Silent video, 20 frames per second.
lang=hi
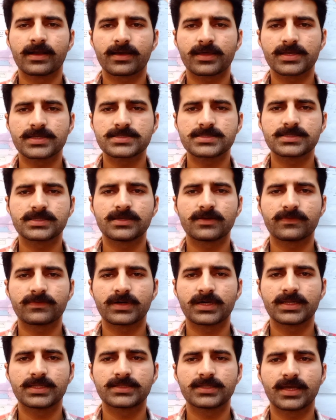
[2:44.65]
करंसी
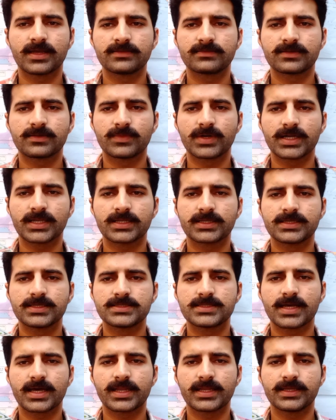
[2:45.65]
अफ़गानिस्तान से मगल
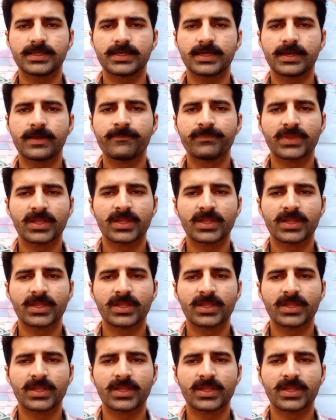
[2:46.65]
की जा रही है